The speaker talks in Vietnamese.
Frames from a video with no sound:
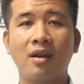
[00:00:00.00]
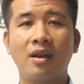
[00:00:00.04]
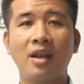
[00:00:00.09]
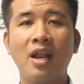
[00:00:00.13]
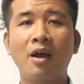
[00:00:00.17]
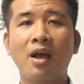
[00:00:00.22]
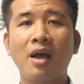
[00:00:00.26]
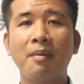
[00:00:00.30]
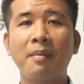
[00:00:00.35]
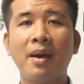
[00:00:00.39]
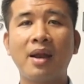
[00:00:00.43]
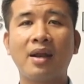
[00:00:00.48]

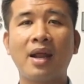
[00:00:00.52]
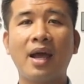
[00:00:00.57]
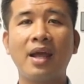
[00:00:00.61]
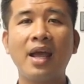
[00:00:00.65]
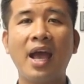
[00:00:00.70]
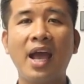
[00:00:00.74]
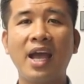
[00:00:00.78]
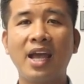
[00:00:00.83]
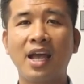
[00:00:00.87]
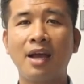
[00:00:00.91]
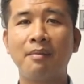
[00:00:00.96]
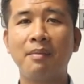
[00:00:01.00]
Nếu các bạn thấy
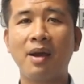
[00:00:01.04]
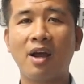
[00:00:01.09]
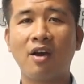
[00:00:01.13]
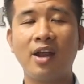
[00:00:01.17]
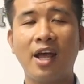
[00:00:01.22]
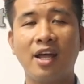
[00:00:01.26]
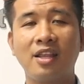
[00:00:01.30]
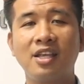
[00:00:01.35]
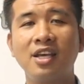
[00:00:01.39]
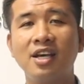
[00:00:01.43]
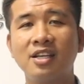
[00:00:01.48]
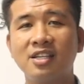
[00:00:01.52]
hay, các bạn có
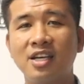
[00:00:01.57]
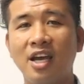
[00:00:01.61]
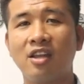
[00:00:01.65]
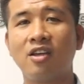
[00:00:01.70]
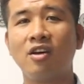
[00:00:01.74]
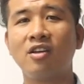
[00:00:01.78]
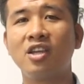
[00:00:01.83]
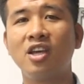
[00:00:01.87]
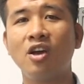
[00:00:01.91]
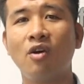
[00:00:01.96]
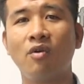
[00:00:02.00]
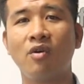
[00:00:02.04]
thể chia sẻ
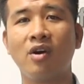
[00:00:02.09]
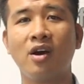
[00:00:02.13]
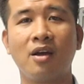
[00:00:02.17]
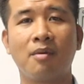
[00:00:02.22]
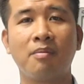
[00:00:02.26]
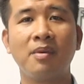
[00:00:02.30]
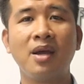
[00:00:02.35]
cho nhiều người